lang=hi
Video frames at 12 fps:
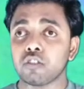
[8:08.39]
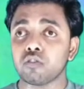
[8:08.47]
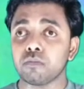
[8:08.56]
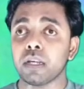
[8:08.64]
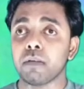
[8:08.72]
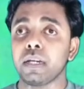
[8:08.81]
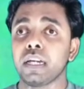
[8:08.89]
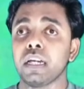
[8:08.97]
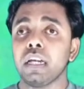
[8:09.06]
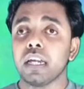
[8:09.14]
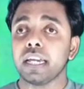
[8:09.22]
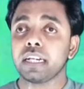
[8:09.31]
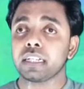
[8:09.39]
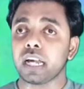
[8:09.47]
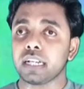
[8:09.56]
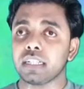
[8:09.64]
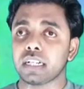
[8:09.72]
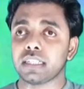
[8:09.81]
तुम्हें मैं एक
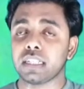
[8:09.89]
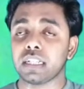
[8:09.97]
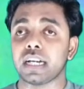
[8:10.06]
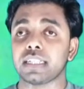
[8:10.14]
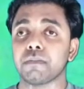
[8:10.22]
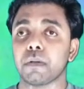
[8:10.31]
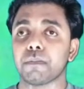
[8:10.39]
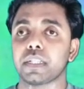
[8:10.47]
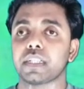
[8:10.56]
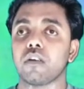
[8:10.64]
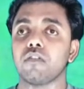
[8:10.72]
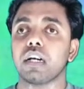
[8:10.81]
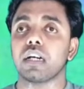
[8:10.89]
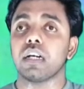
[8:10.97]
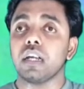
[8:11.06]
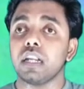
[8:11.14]
राजा का सिंहासन में बैठाऊंगा